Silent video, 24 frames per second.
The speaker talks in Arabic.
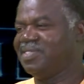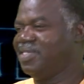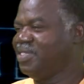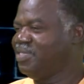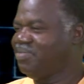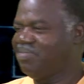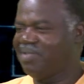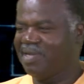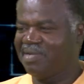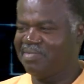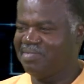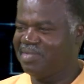
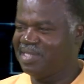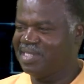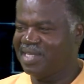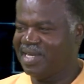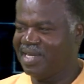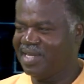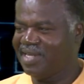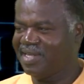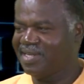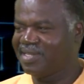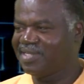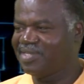نسمع
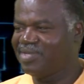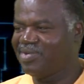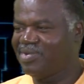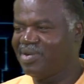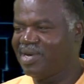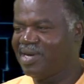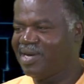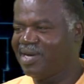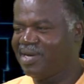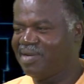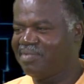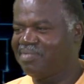بذلك
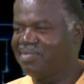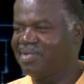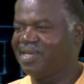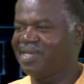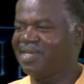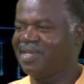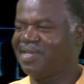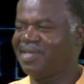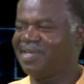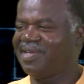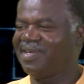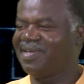سوى عبر
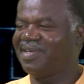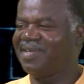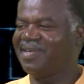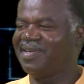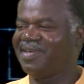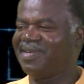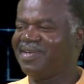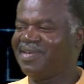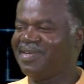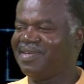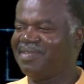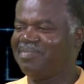
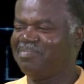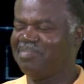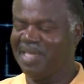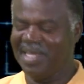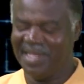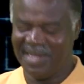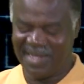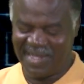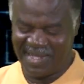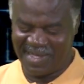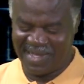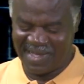
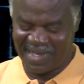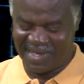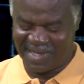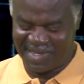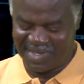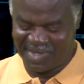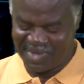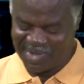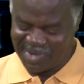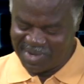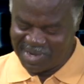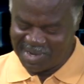الميديا
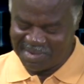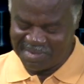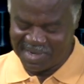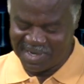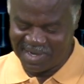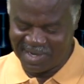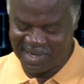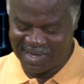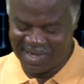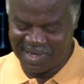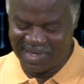سوى عبر